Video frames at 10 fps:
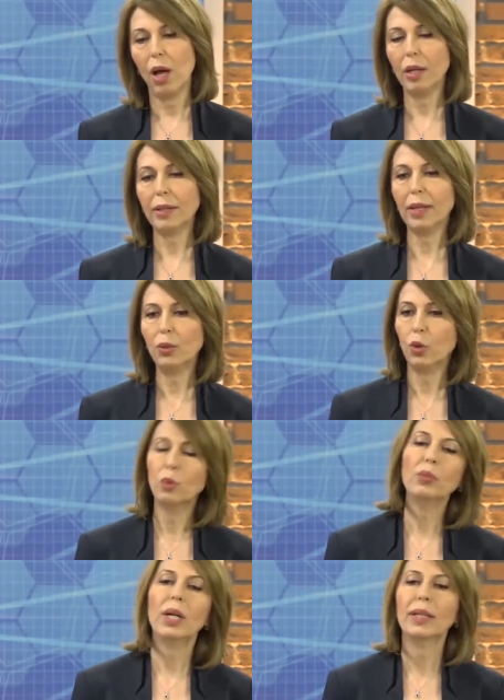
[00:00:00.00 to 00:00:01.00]
Erken
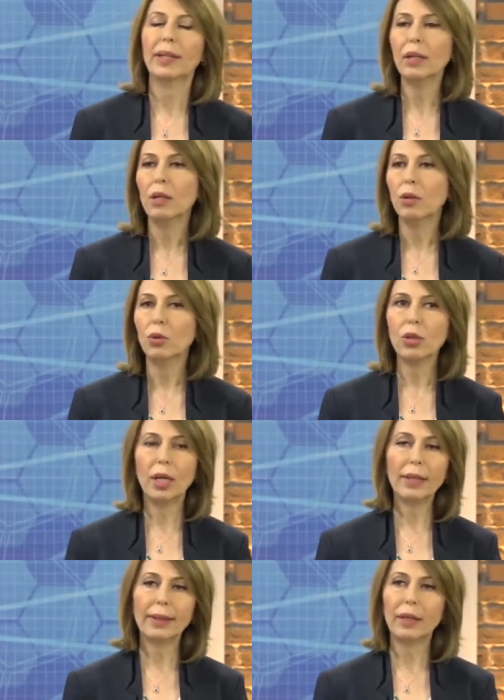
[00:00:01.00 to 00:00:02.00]
doğum derken
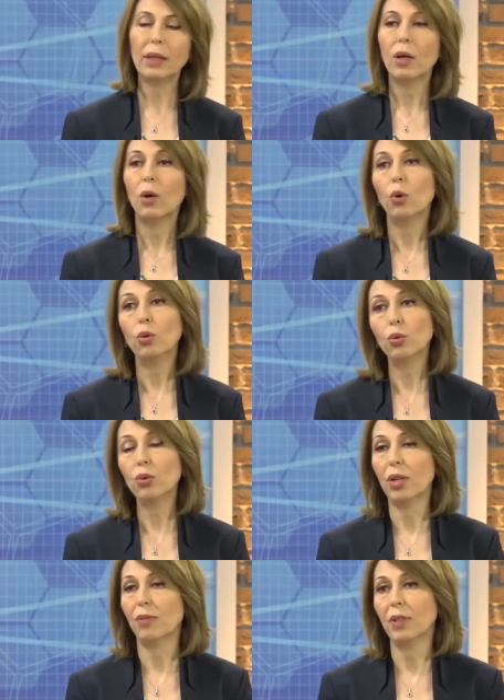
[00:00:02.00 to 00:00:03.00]
özellikle
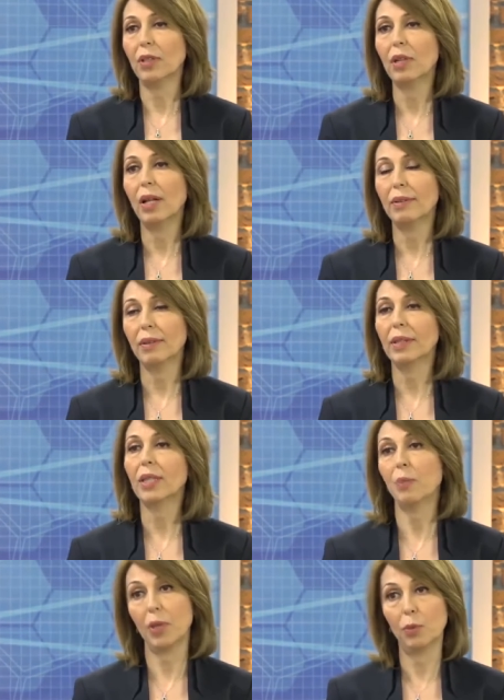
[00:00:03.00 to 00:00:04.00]
30 haftanın
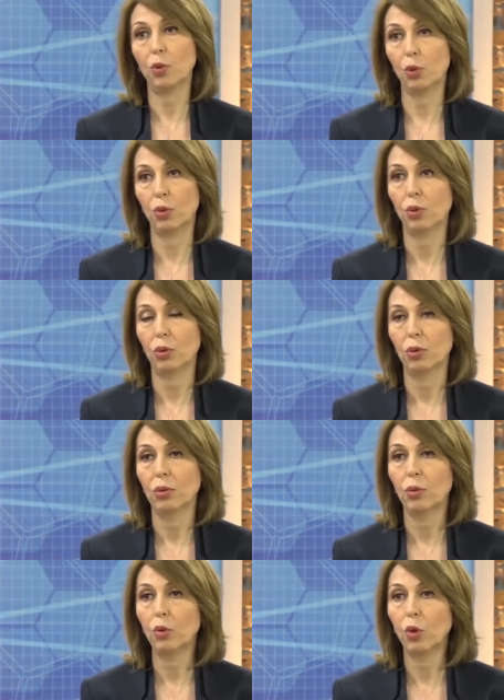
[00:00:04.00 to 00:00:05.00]
altındaki prematür Kaç
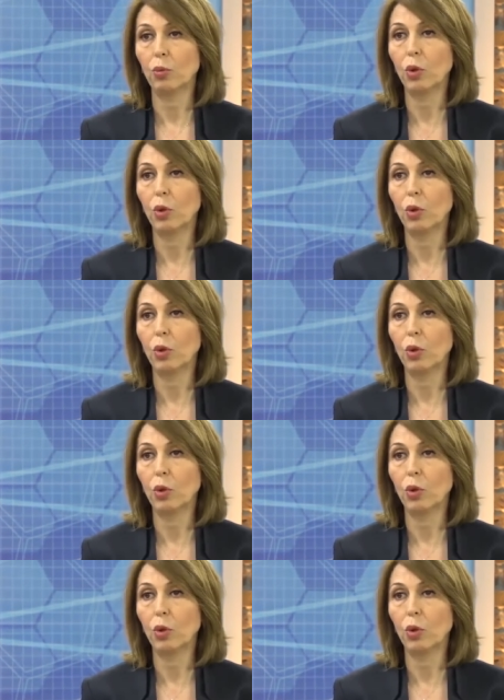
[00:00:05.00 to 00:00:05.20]
ay oluyor?